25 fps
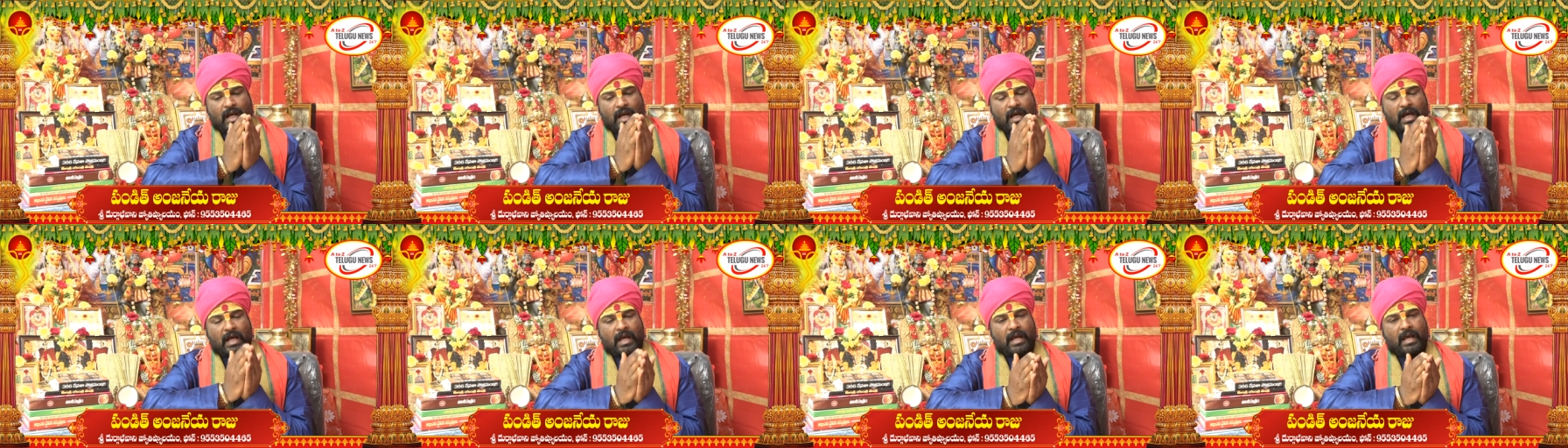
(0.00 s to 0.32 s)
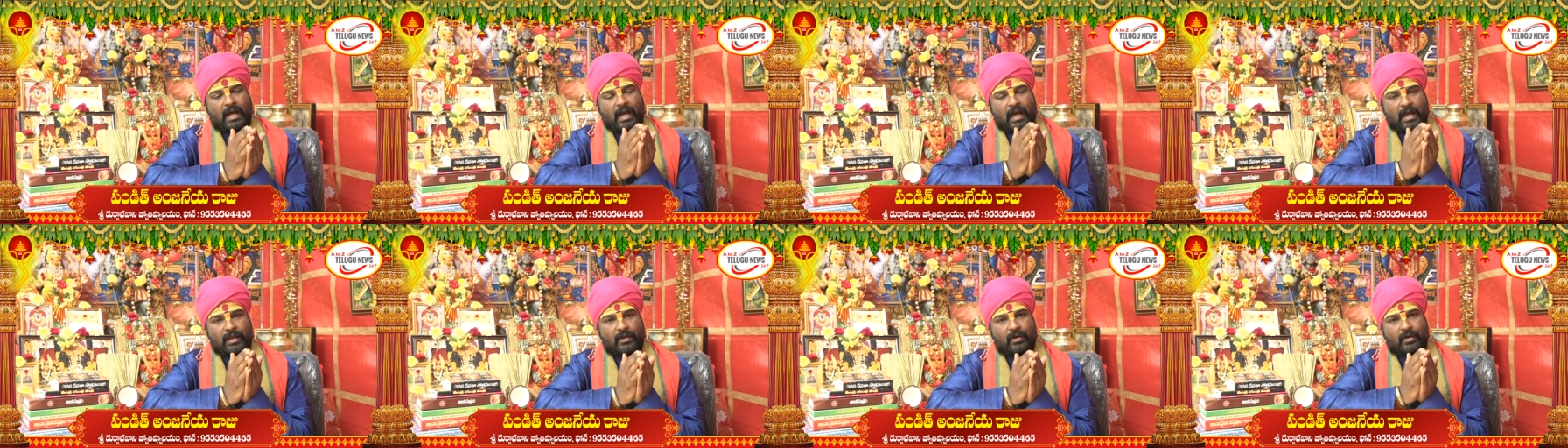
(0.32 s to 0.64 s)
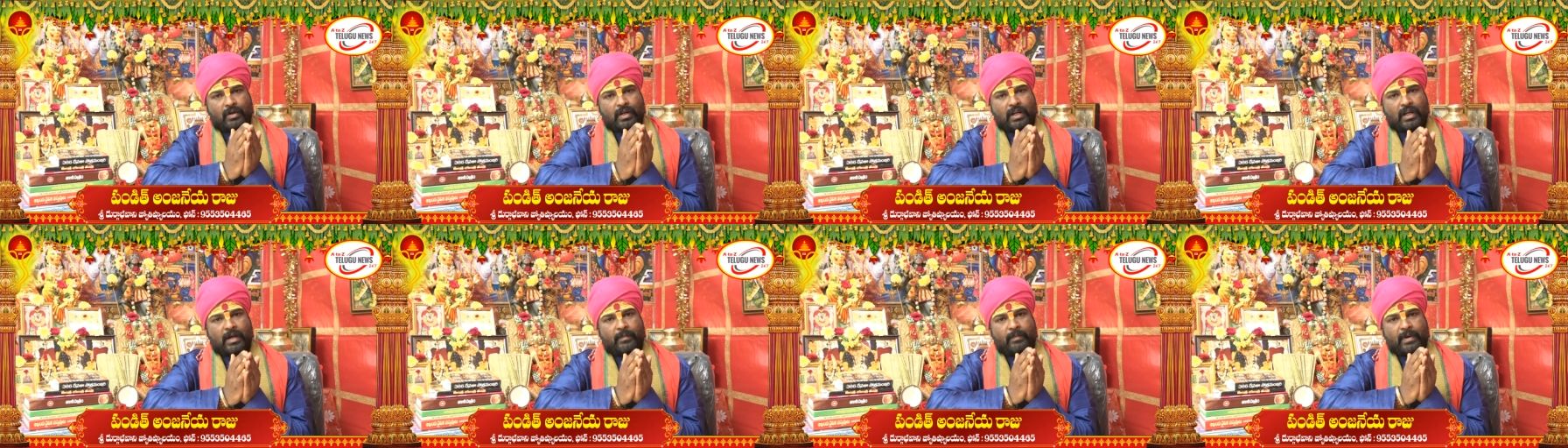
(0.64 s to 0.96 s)
ఆ
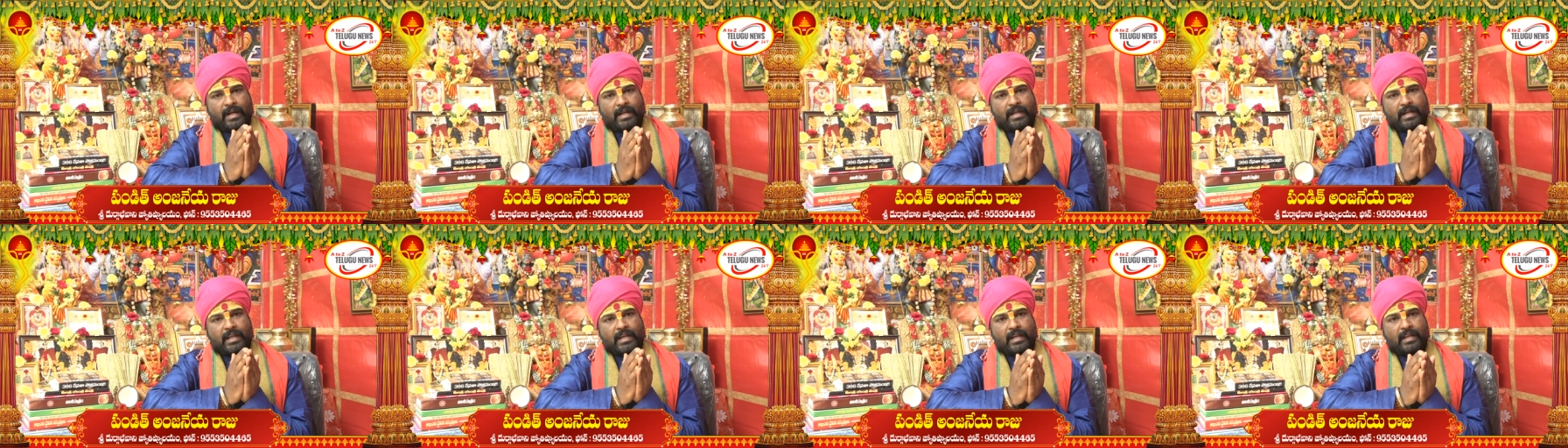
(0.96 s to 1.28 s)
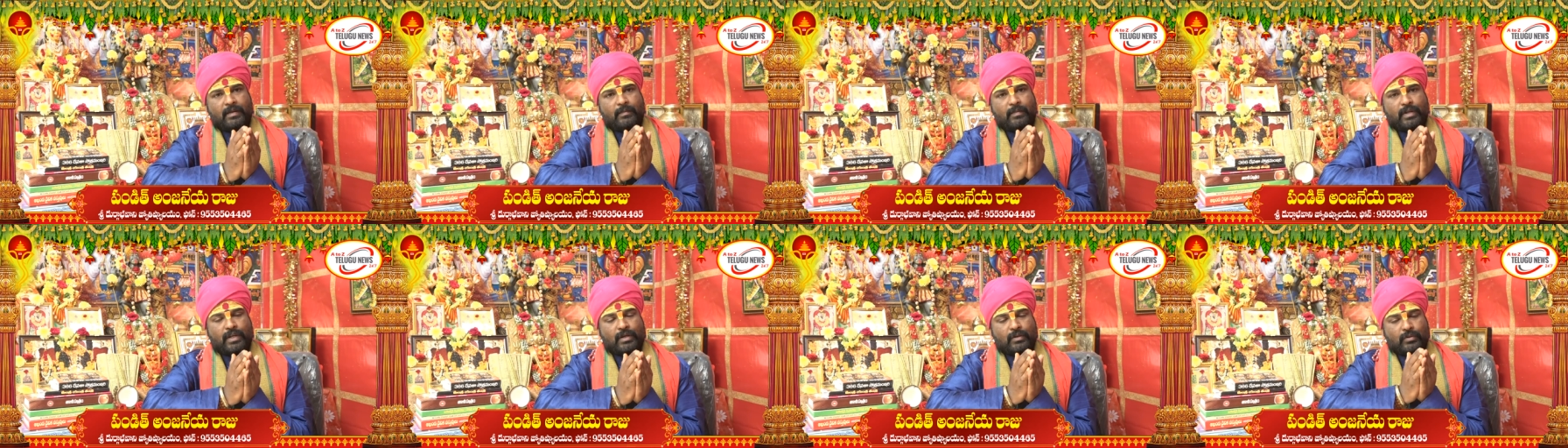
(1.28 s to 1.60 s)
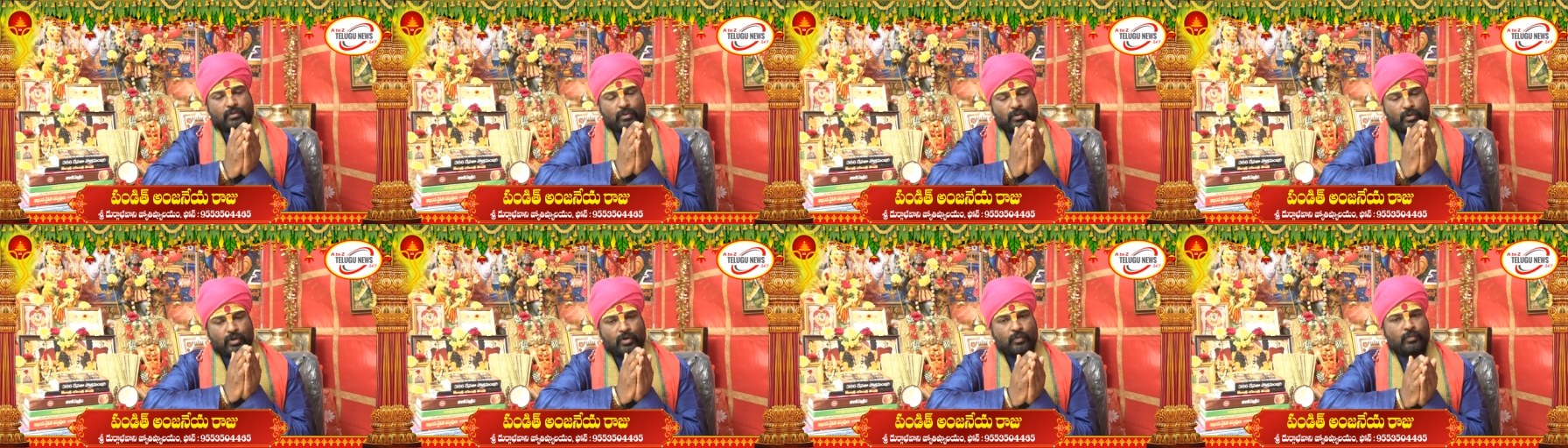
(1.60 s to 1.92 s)
యొక్క మట్టిని మీ
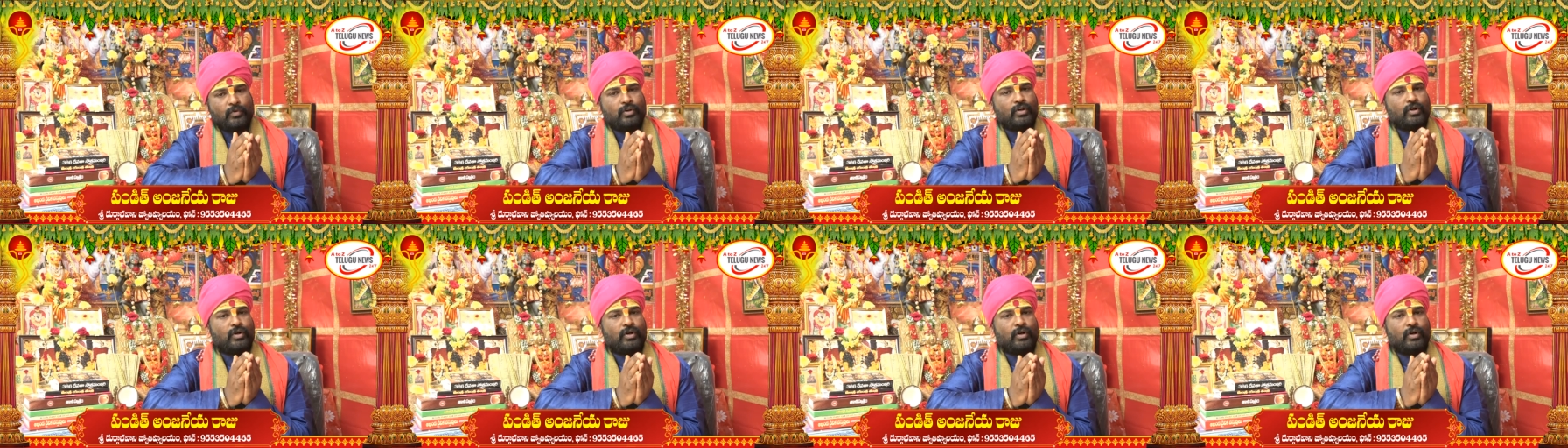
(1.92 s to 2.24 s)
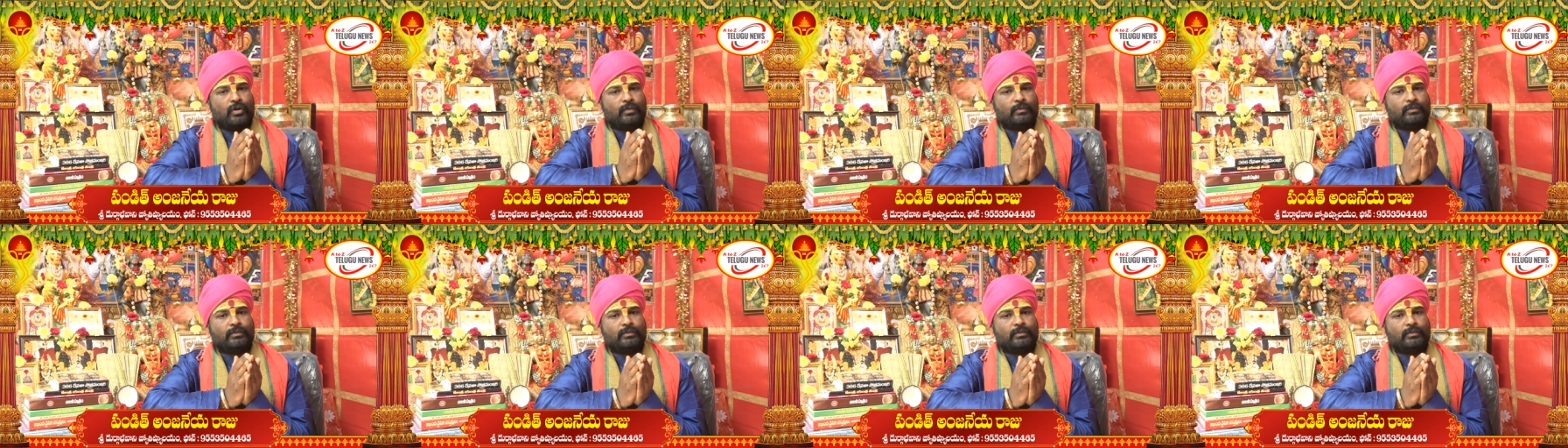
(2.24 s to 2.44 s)
గృహంలో